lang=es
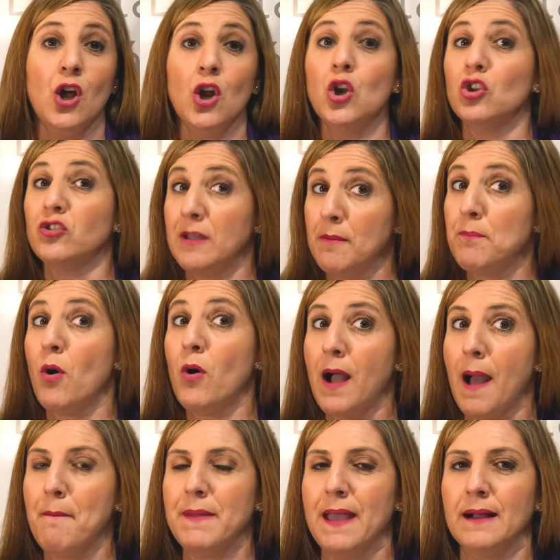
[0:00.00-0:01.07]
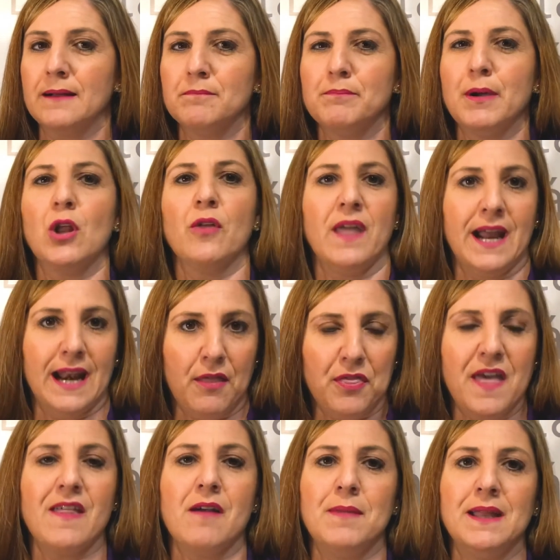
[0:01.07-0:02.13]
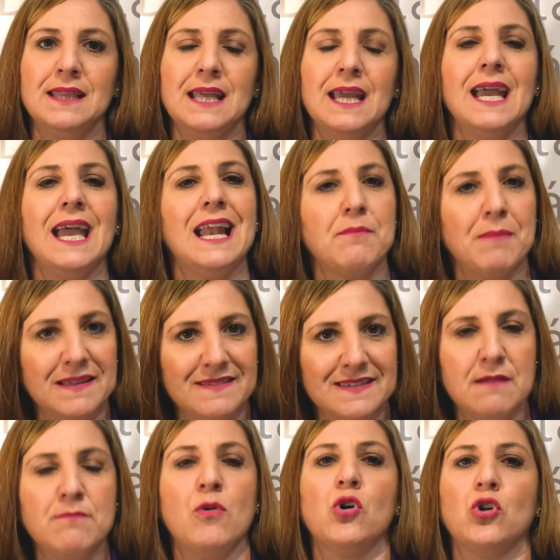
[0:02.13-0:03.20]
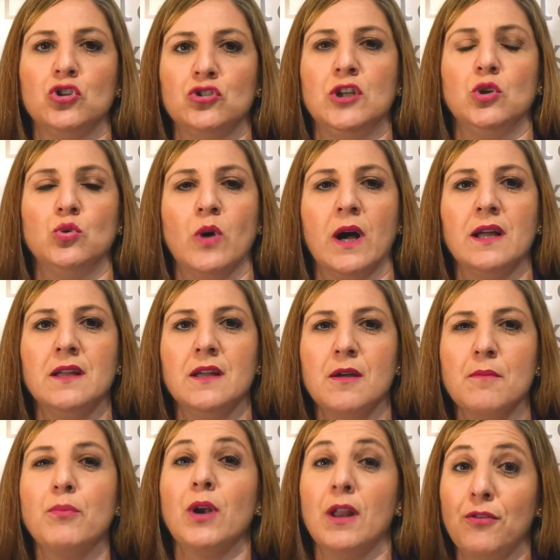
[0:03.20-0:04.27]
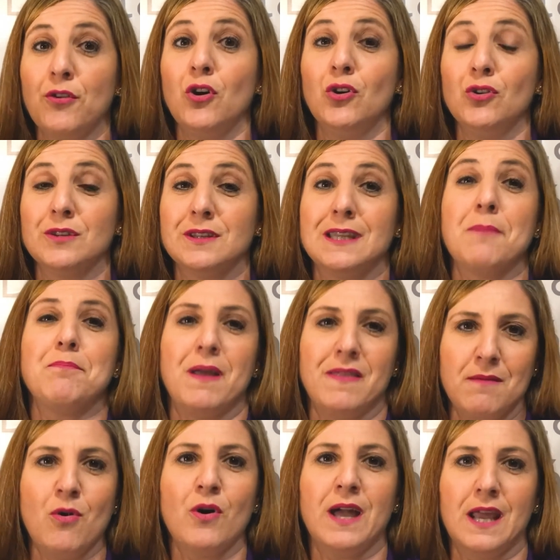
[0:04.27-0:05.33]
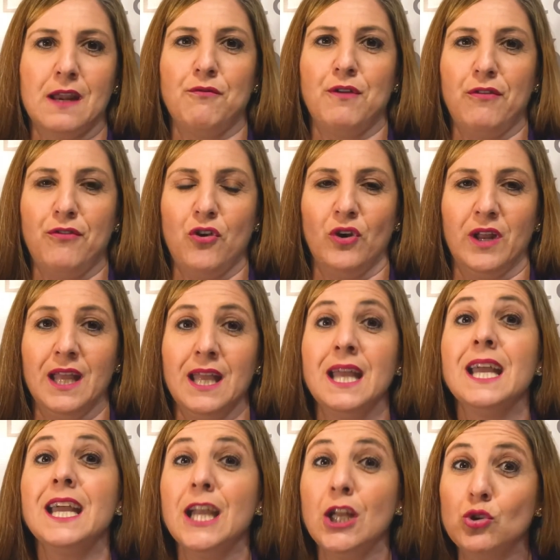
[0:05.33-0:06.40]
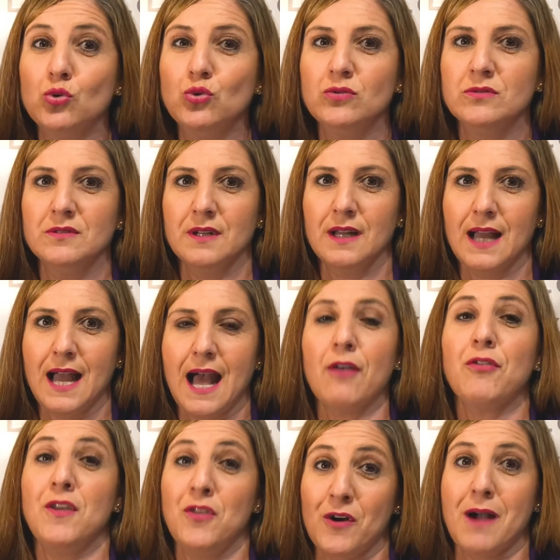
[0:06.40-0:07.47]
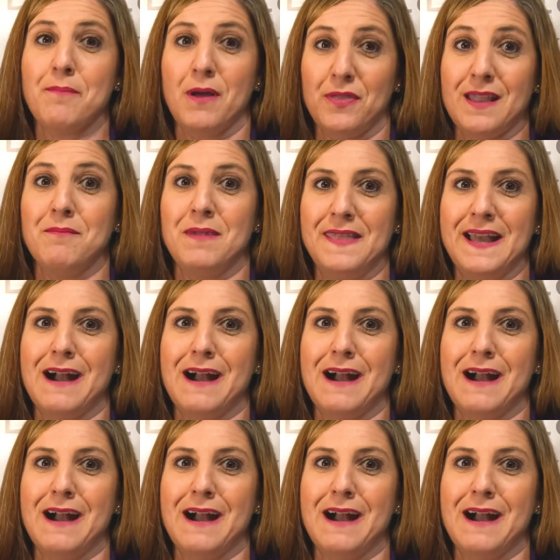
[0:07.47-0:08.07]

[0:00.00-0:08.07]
los tiempos cambian, pero desgraciadamente el machismo continúa. Por eso te pedimos que reflexiones. ¿Y tú has sido capaz también de